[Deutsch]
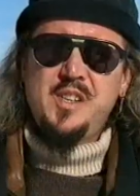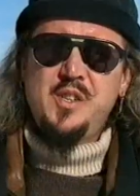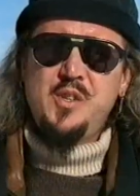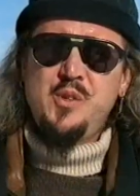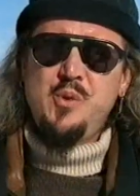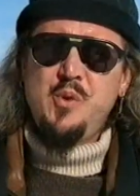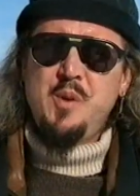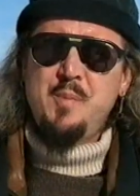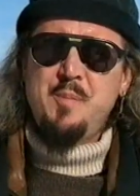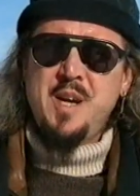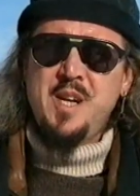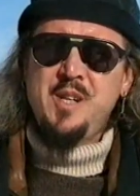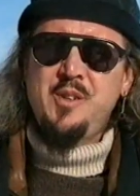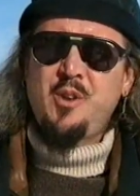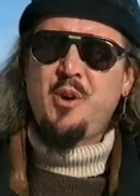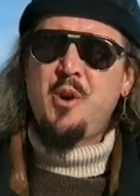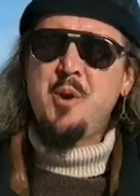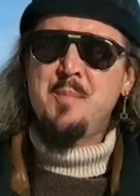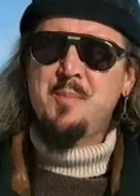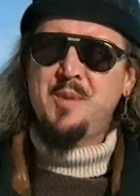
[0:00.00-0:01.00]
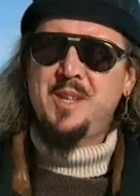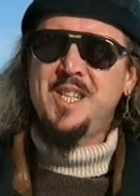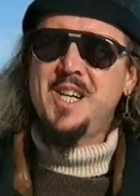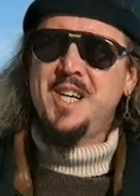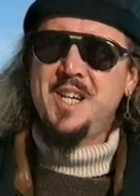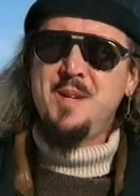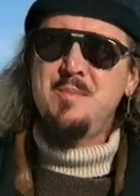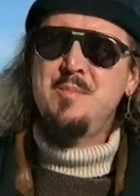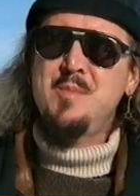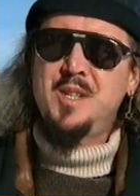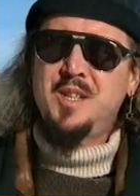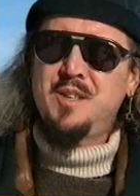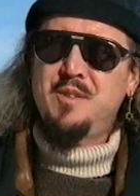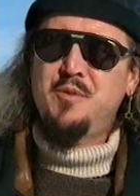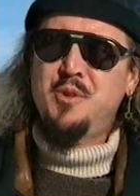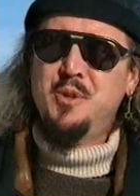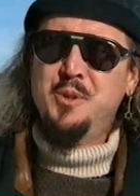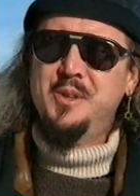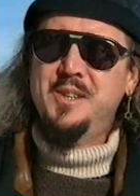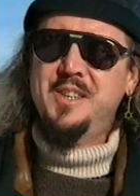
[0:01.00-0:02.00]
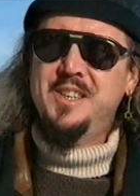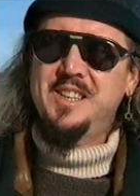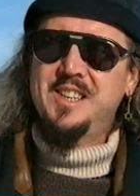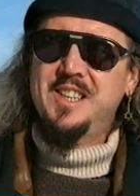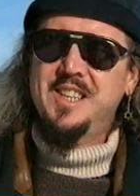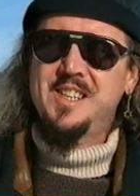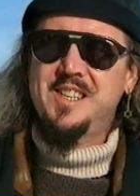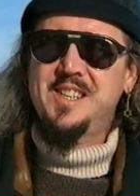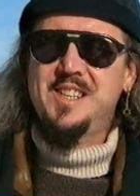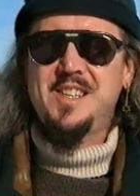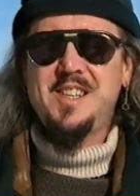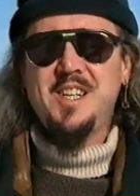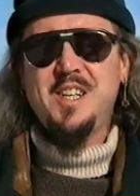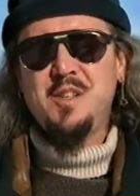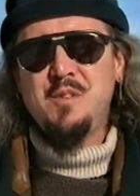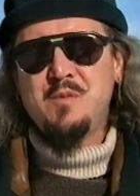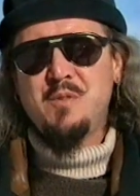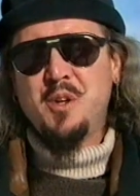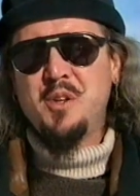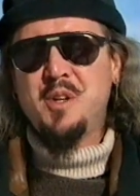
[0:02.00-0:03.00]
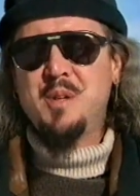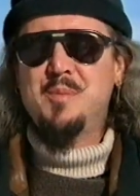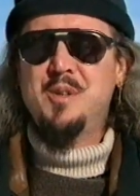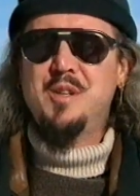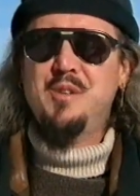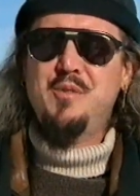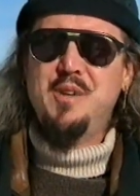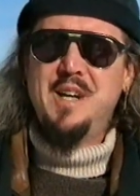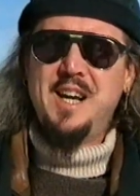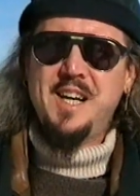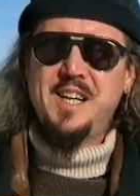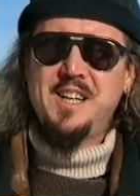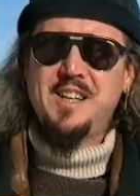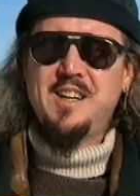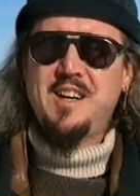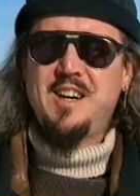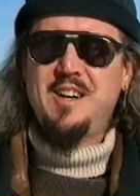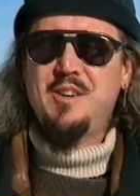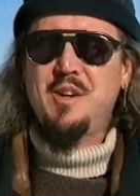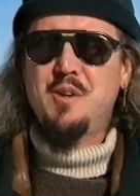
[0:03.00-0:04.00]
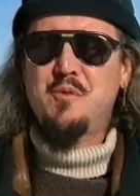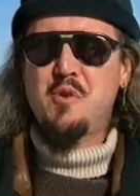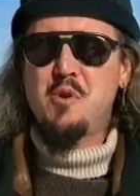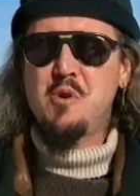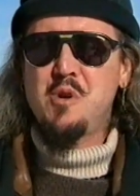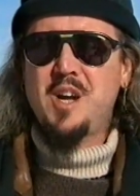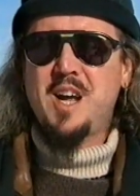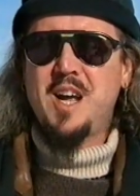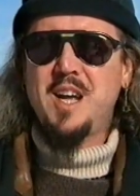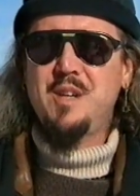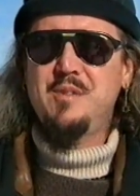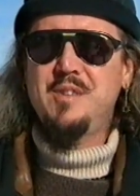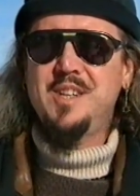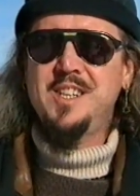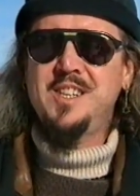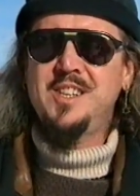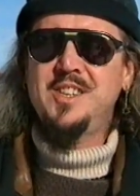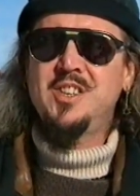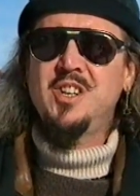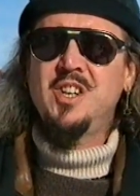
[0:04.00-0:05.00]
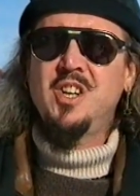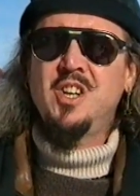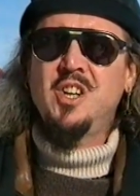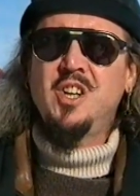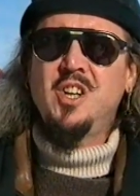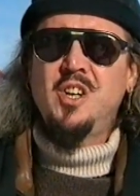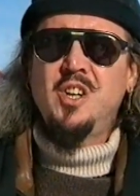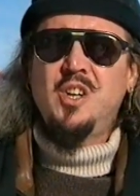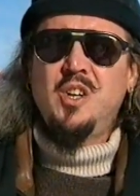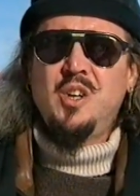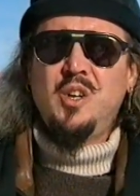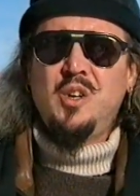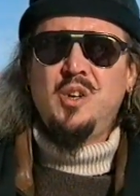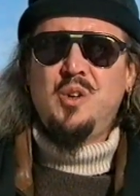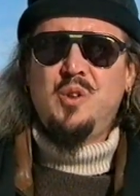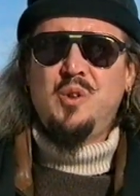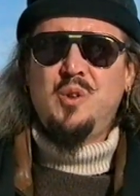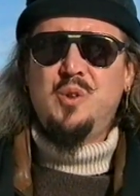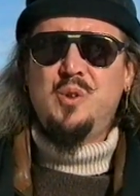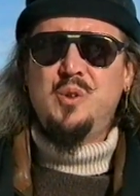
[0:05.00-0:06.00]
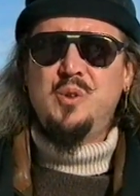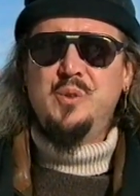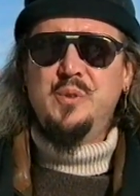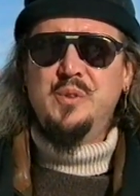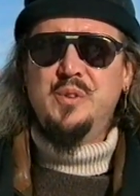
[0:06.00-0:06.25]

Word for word: junge Band träumt man ja immer davon, dass das irgendwann einmal vielleicht auch erfolgreich wird. Und